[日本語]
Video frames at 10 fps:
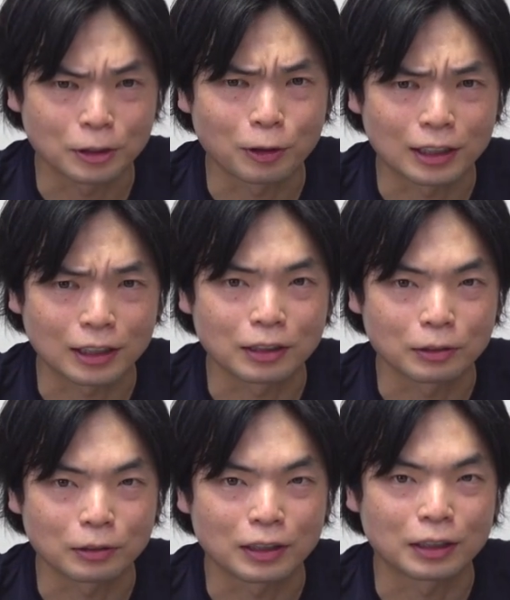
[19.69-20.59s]
企業案件
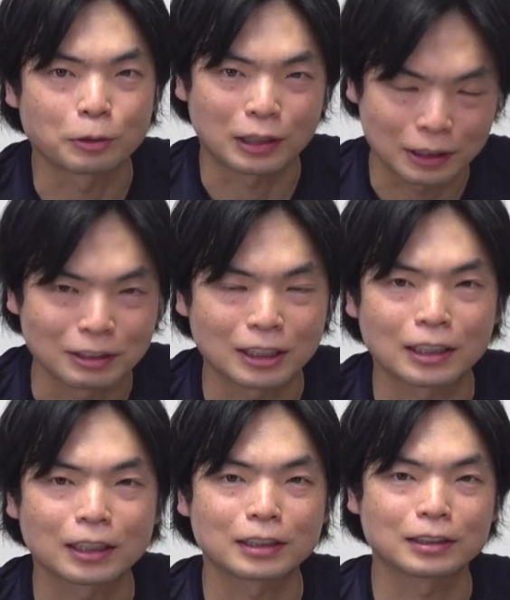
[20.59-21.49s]
の、はい、お金はいた
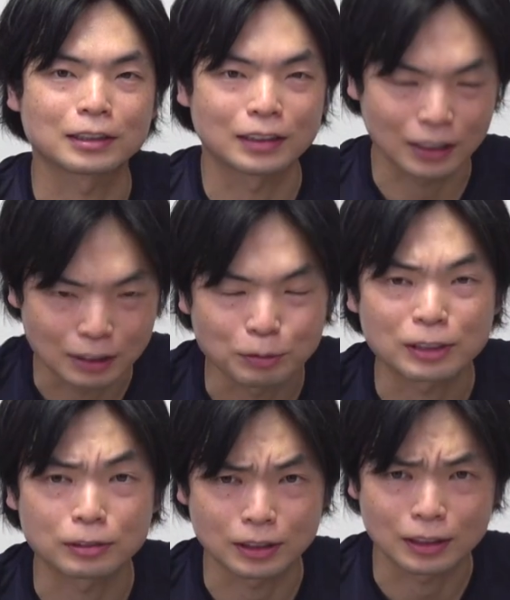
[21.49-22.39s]
だかず流しま
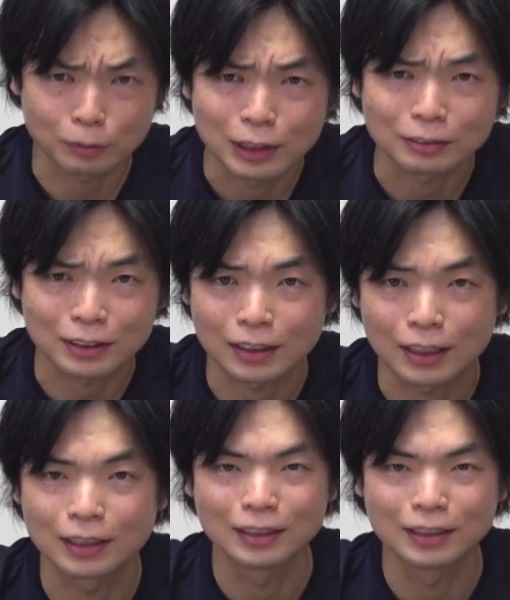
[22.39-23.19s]
すので、ぜひ見てください。